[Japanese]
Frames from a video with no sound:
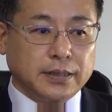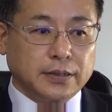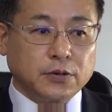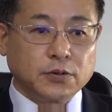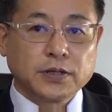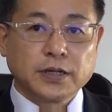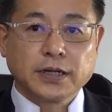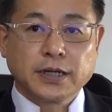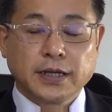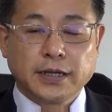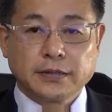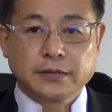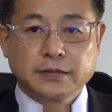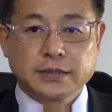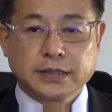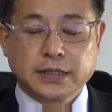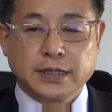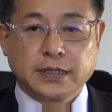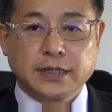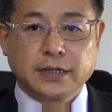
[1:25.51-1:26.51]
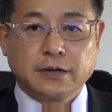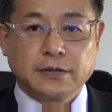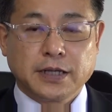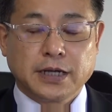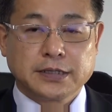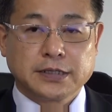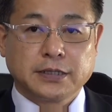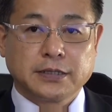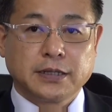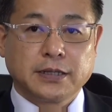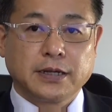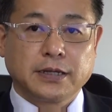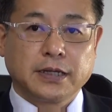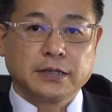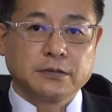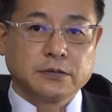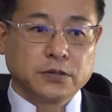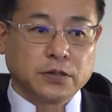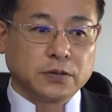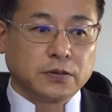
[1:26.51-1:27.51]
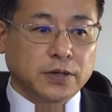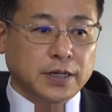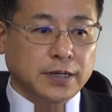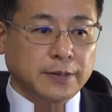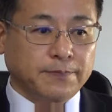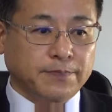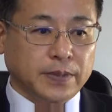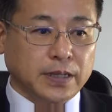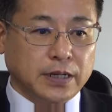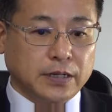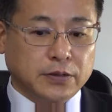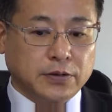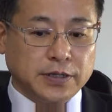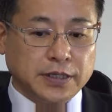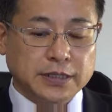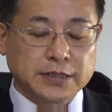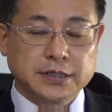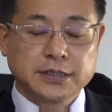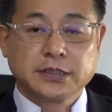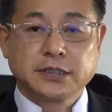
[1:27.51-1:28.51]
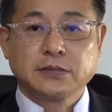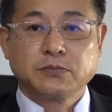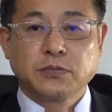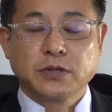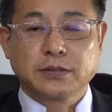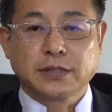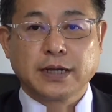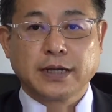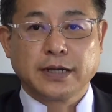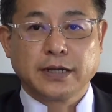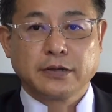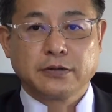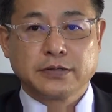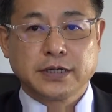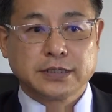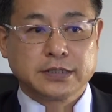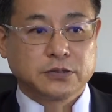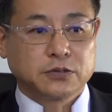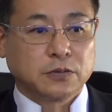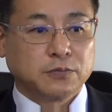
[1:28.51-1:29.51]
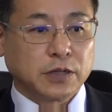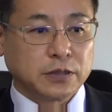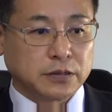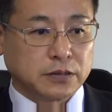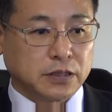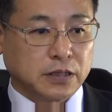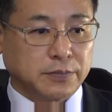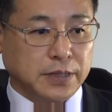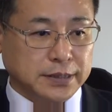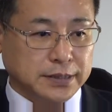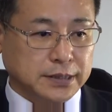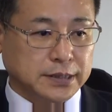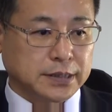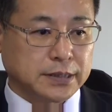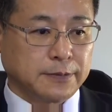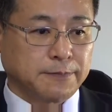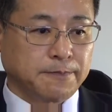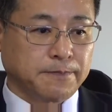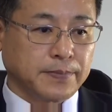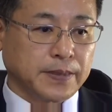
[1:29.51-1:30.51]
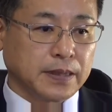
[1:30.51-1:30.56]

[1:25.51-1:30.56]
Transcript: こんなに早く成果を出していただけるというのは私自身も大変嬉しく思ってます。